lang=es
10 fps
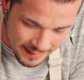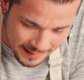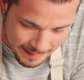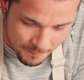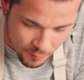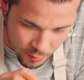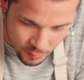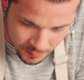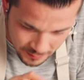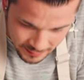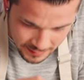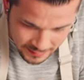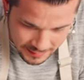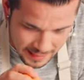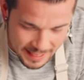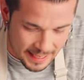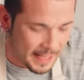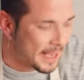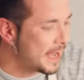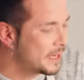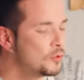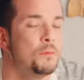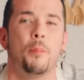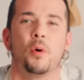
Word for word: del limón, de la naranja. Es un